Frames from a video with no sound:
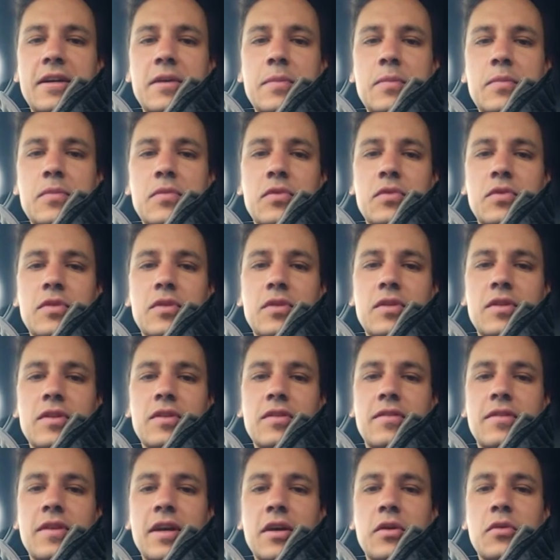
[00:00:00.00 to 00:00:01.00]
ähm,
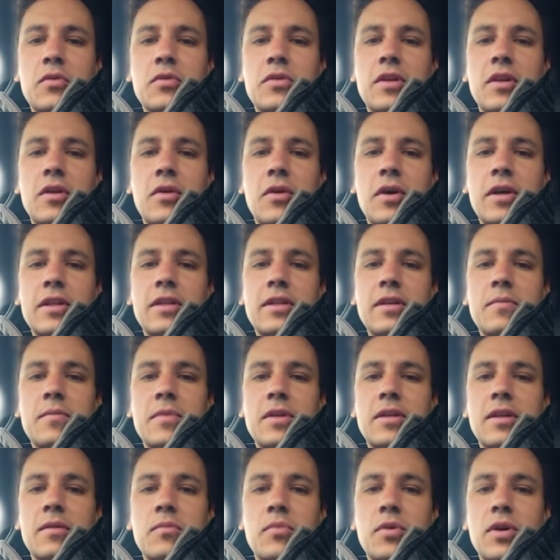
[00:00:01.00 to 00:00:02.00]
sehr gute Leute
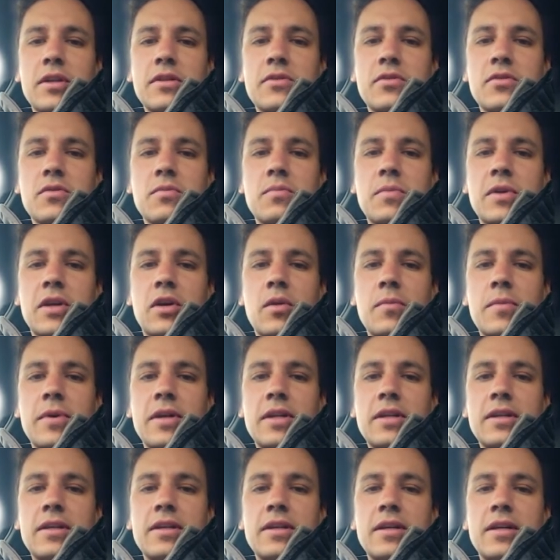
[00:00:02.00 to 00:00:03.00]
mit an Bord zu
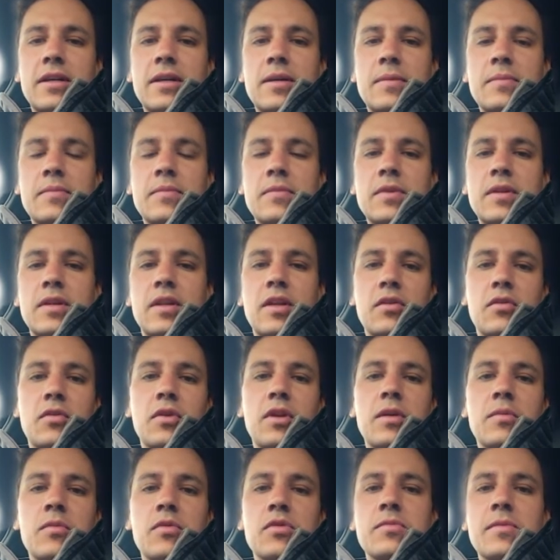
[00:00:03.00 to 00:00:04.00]
bekommen.
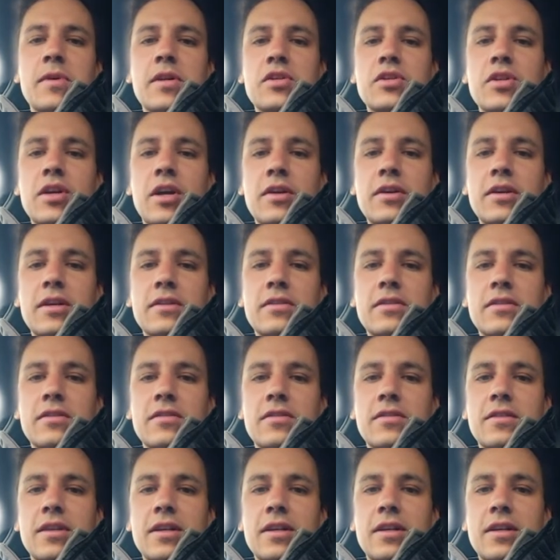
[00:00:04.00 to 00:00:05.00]
natürlich muss man jetzt schauen, also
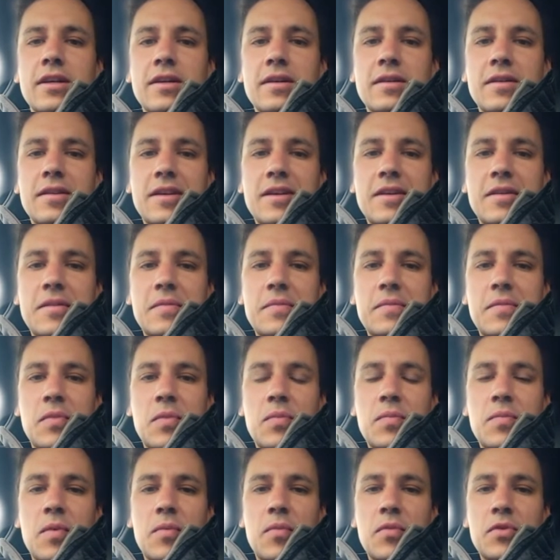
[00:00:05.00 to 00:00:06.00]
es,
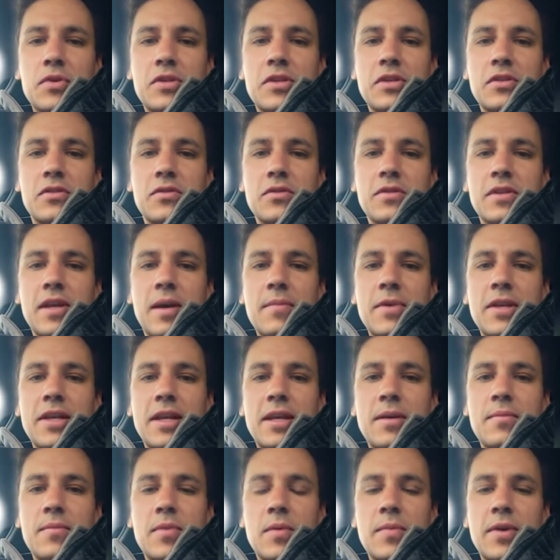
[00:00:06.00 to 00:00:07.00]
man muss sich
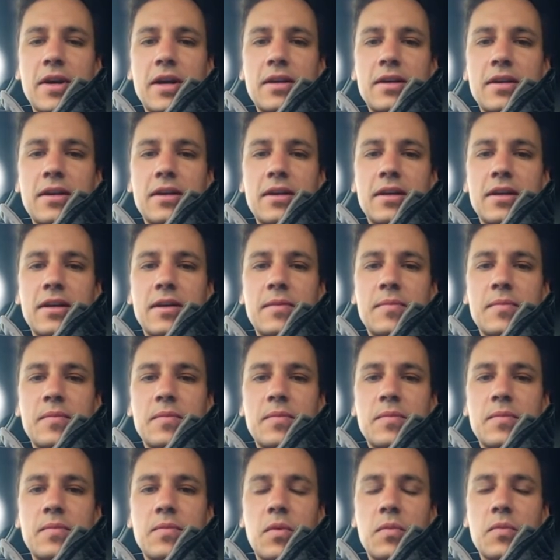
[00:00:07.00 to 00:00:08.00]
zusammenleben einmal.
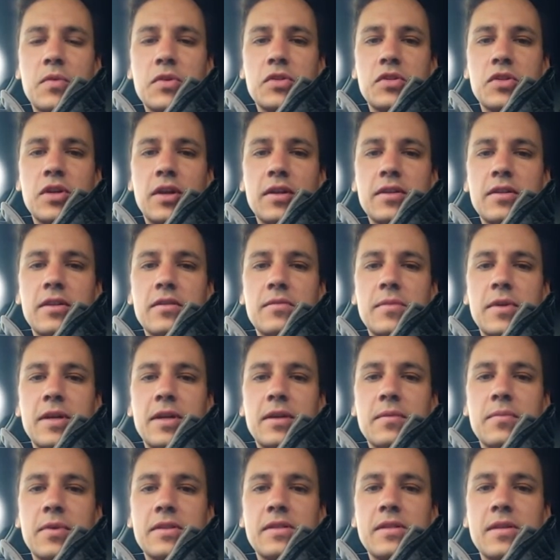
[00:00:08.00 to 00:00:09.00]
man muss schauen, dass
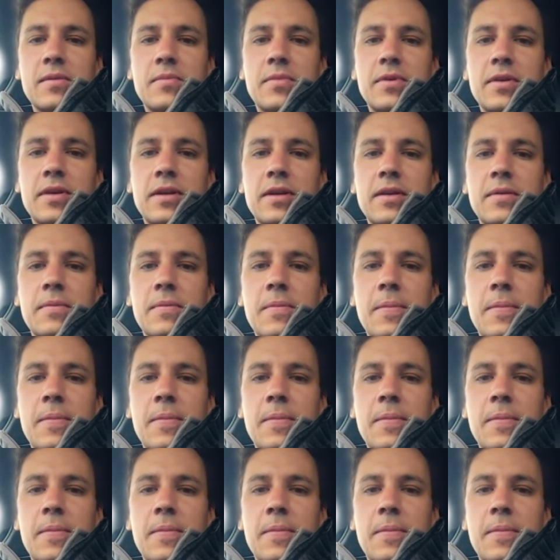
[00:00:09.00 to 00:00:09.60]
man im Prinzip